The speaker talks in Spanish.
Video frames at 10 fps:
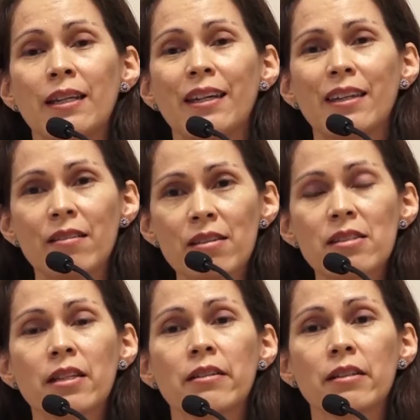Que deben
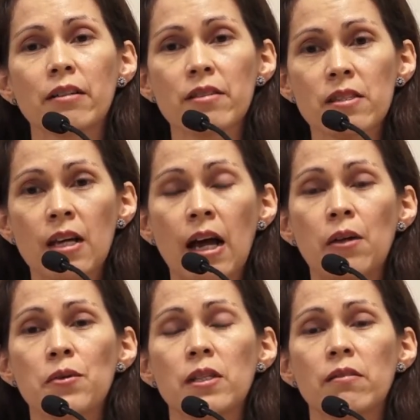ser
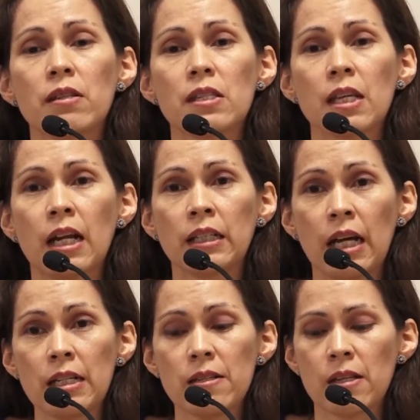revisados, deben ser
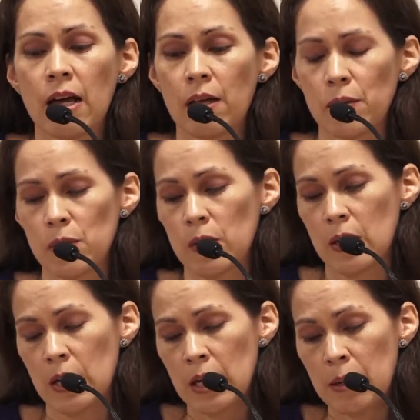analizados
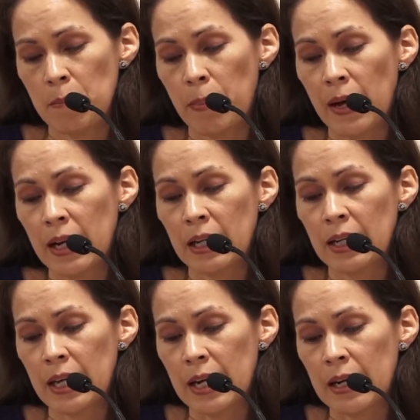para
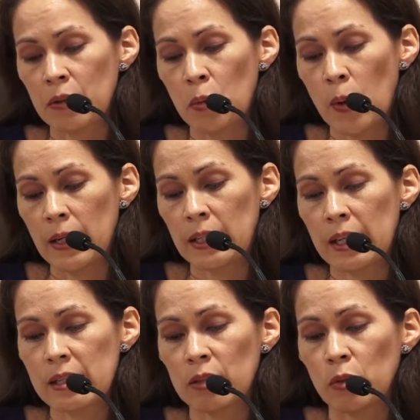aclarar cuál es
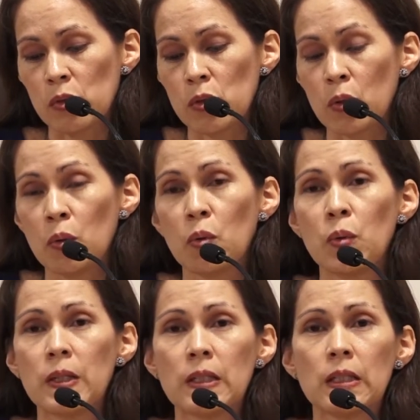la situación
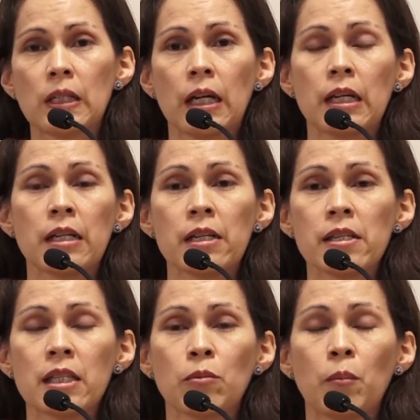jurídica en
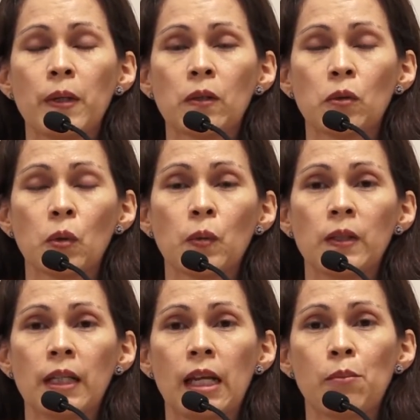este momento
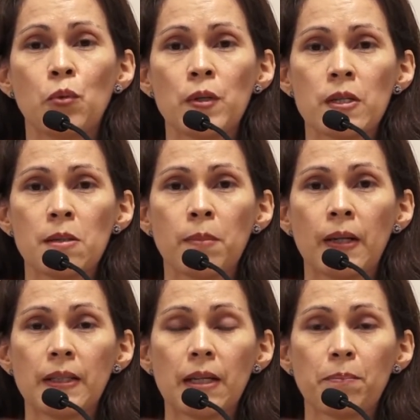de la
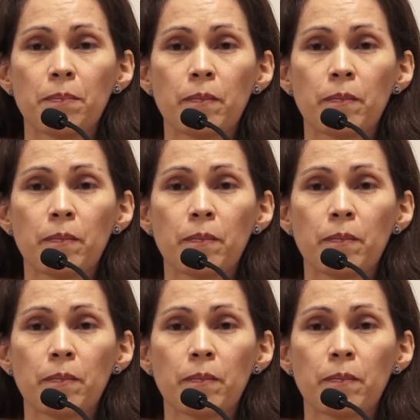municipalidad.